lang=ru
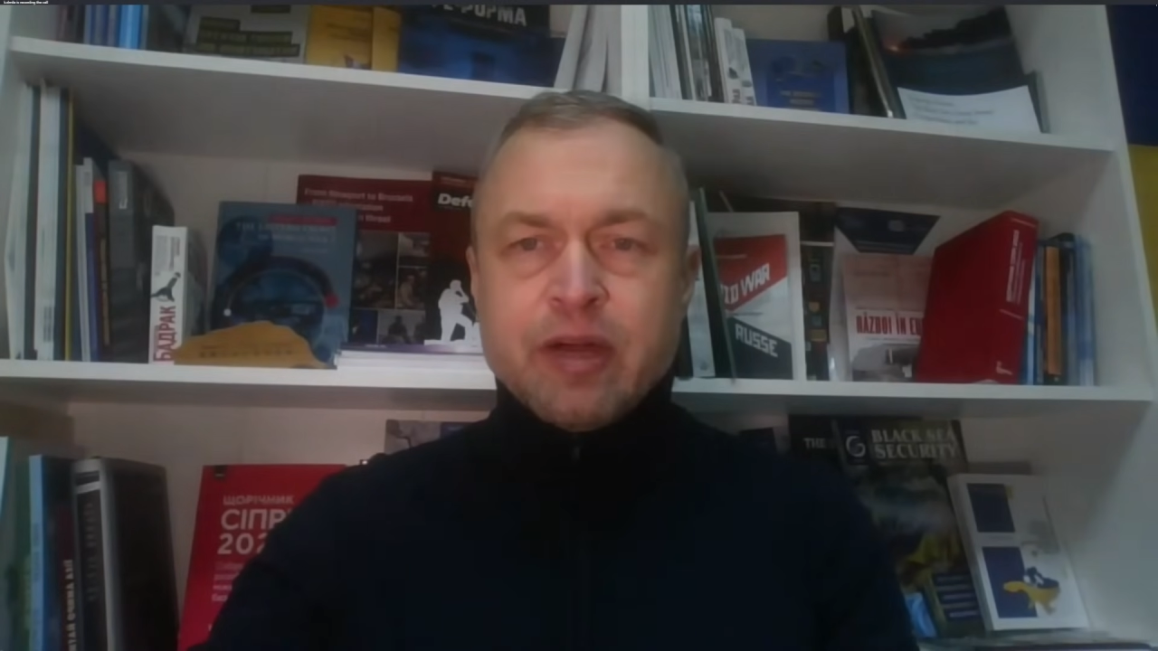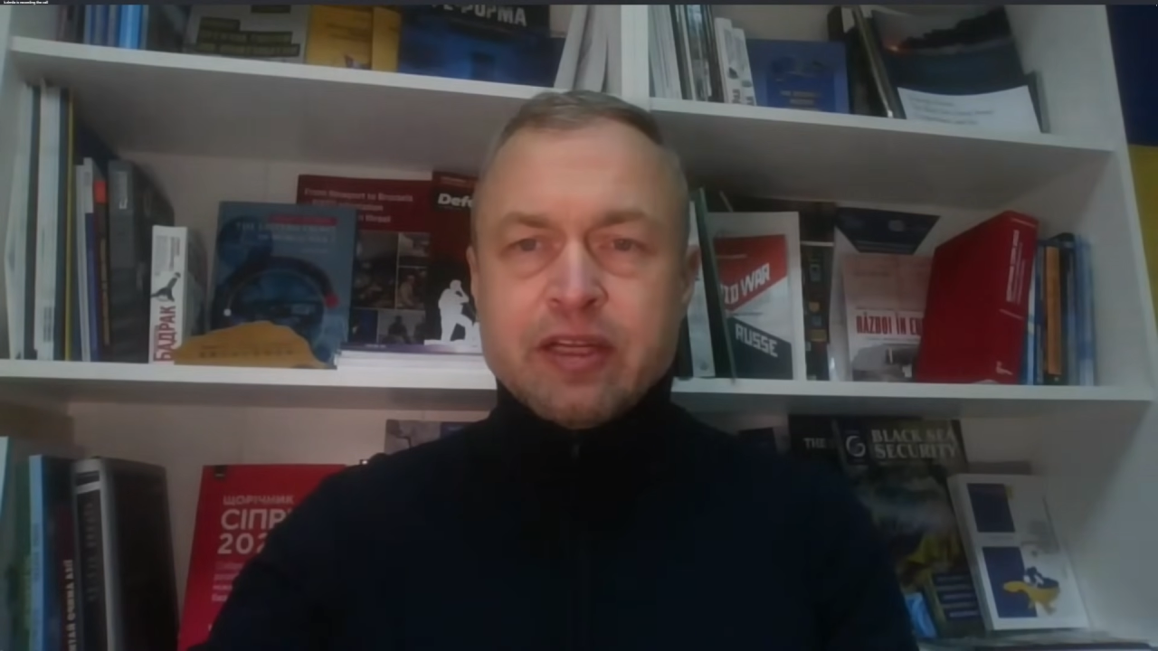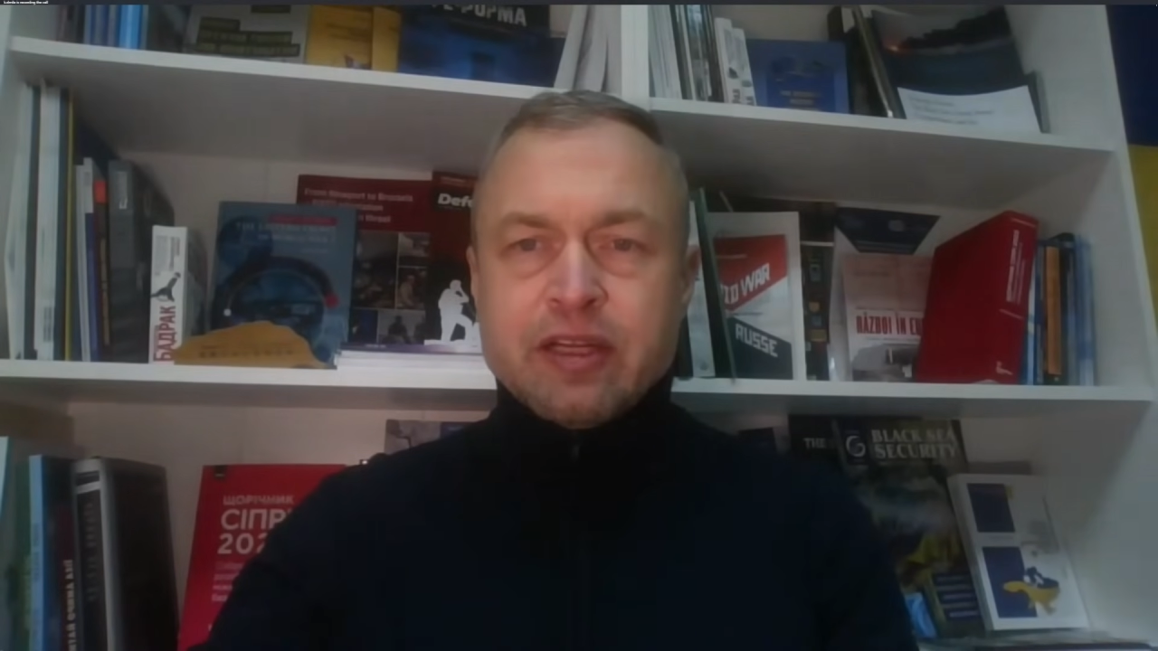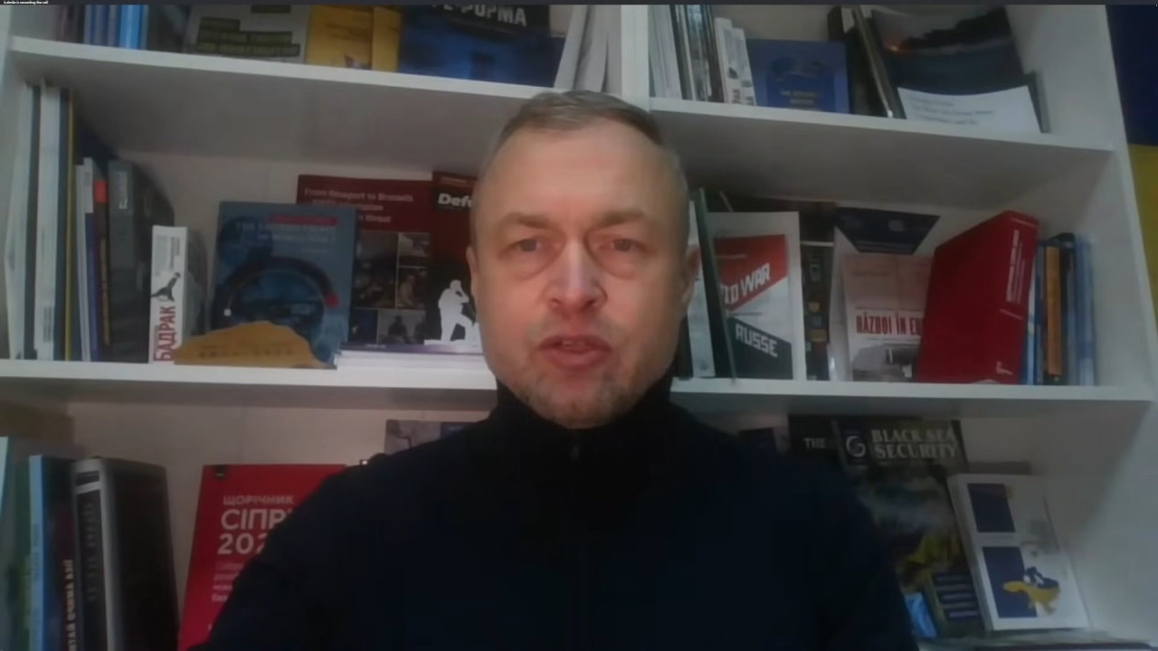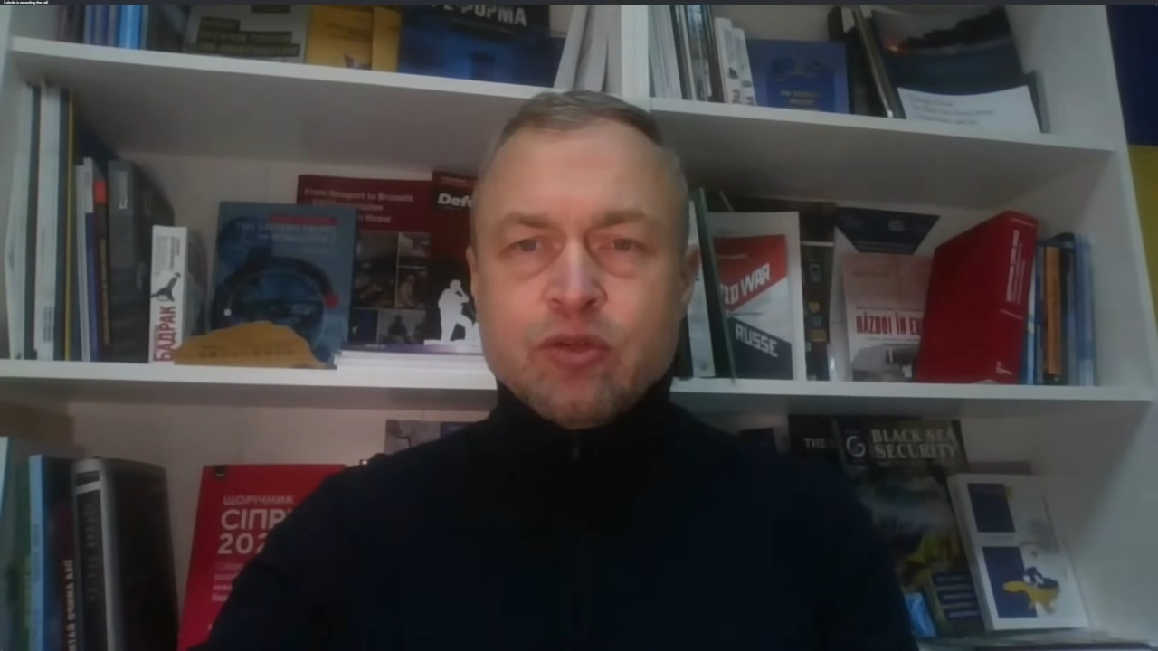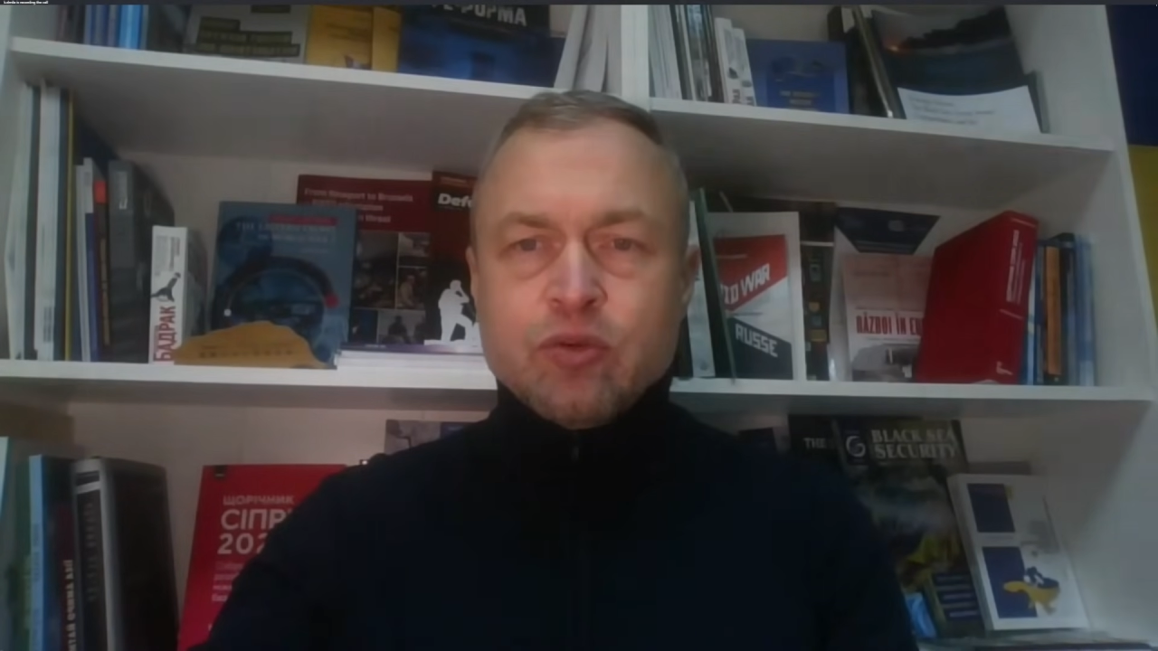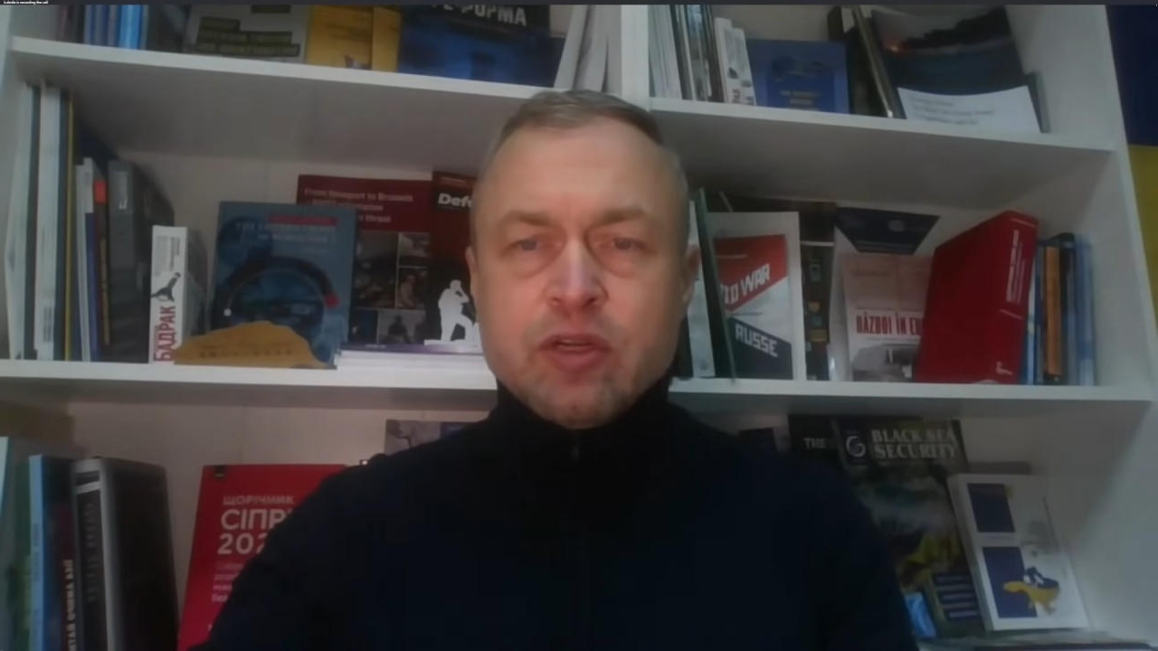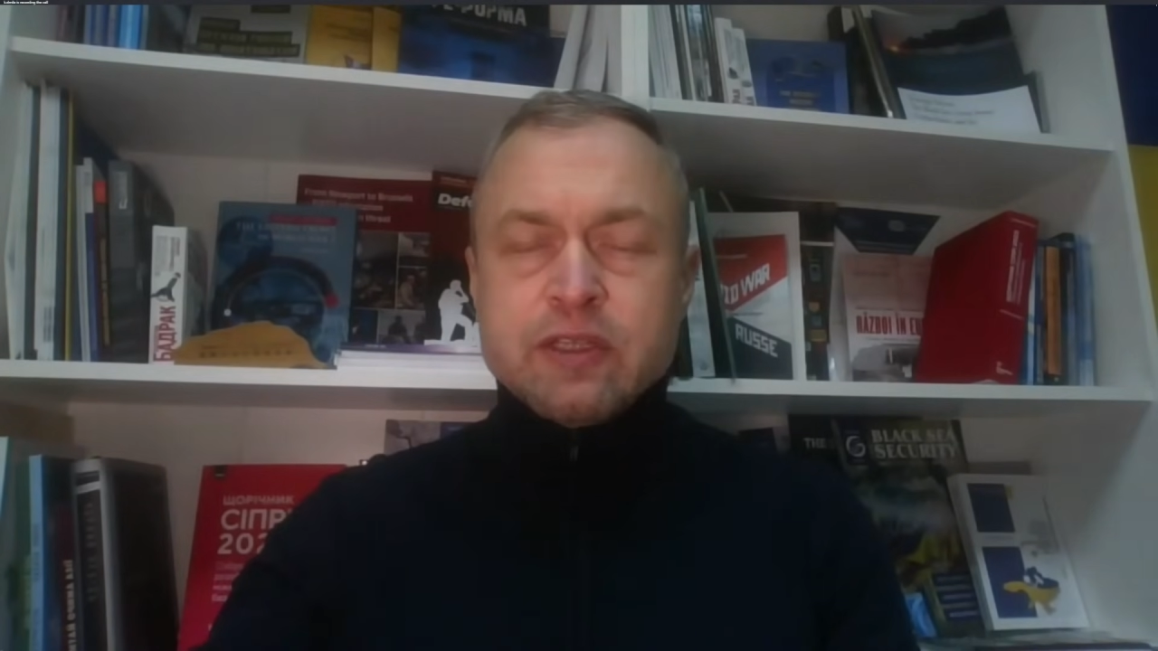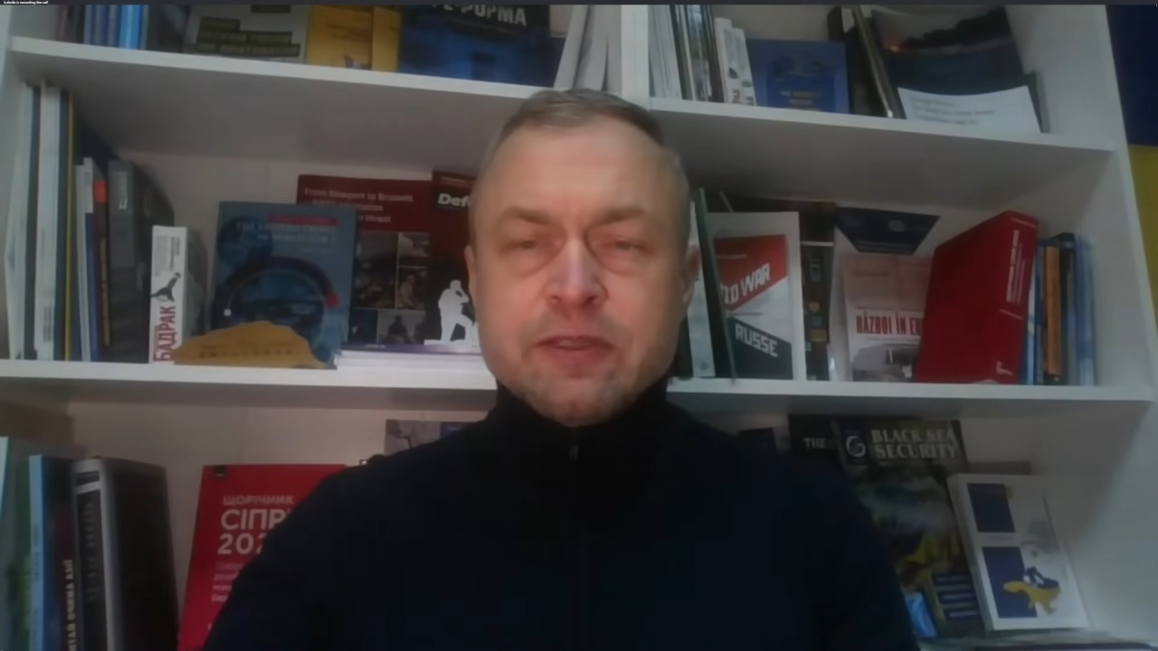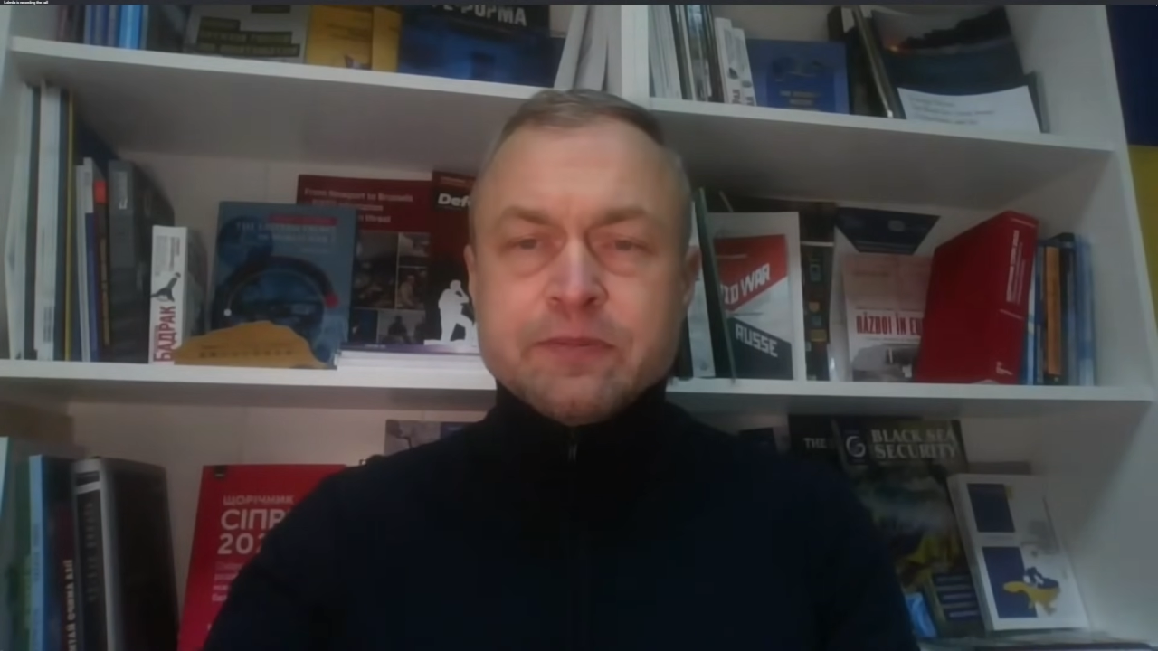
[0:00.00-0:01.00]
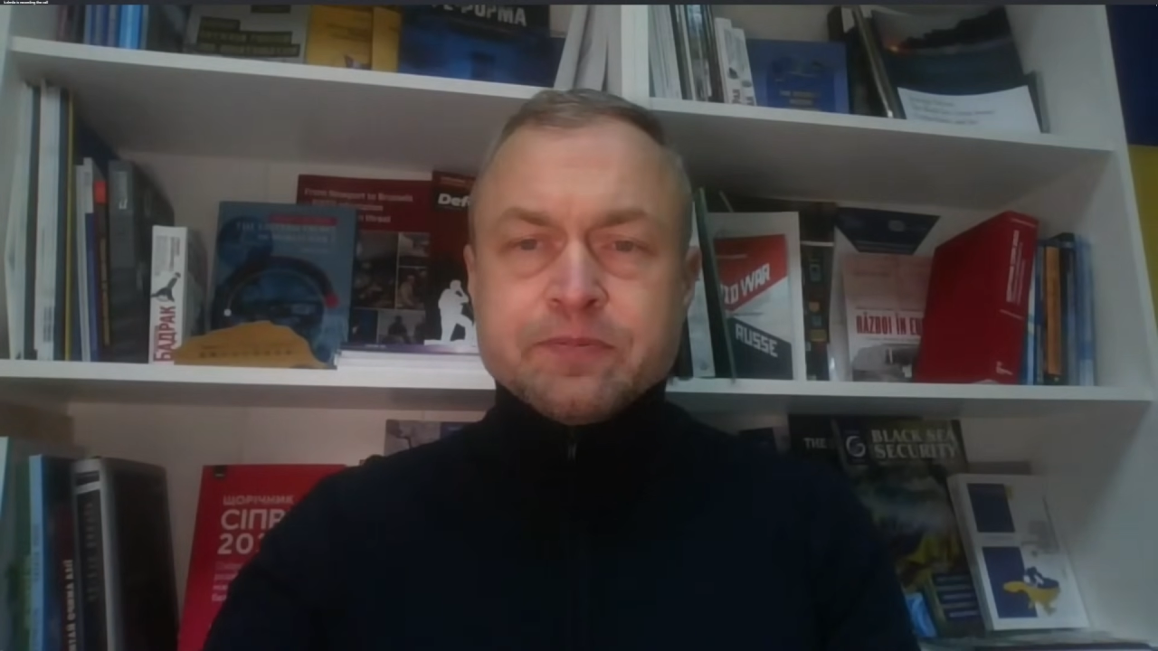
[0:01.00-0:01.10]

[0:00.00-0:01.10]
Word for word: глобальный юг,